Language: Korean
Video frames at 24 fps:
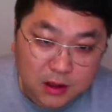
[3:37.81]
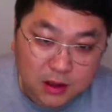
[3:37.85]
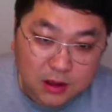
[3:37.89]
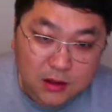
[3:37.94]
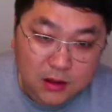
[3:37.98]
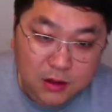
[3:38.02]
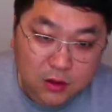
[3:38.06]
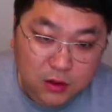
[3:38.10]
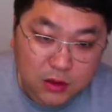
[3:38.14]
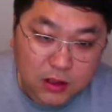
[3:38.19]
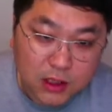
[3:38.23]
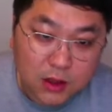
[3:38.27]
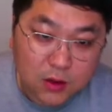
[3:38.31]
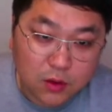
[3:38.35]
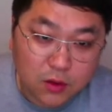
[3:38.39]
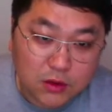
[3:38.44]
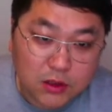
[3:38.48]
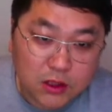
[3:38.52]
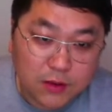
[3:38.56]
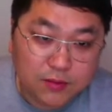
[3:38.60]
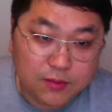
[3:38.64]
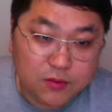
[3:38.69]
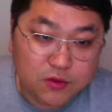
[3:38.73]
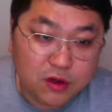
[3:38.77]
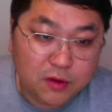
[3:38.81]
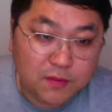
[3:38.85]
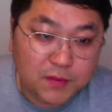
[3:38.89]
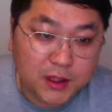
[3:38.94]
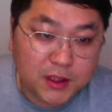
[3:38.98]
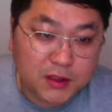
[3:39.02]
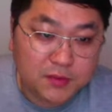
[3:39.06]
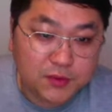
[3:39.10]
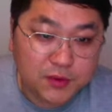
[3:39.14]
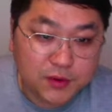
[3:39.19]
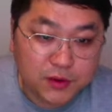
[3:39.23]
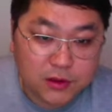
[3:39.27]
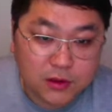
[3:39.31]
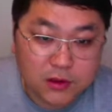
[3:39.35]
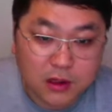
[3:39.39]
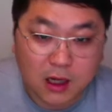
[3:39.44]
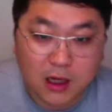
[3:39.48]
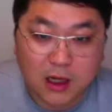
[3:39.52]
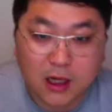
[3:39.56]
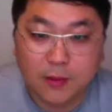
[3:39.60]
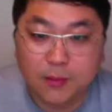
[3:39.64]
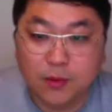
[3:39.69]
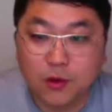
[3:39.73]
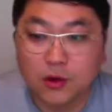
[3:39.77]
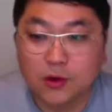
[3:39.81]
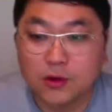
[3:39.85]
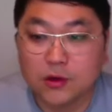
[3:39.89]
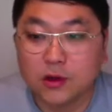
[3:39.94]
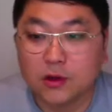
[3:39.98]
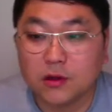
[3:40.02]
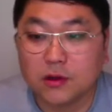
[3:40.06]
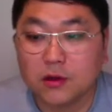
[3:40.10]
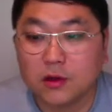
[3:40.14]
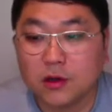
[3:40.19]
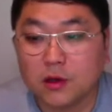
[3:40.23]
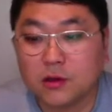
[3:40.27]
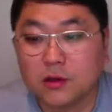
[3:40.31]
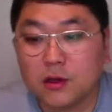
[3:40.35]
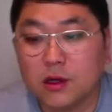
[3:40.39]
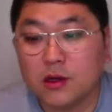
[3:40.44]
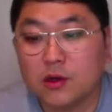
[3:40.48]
그리고 새로운 제품 구입하실 분들은 아까 보여드렸던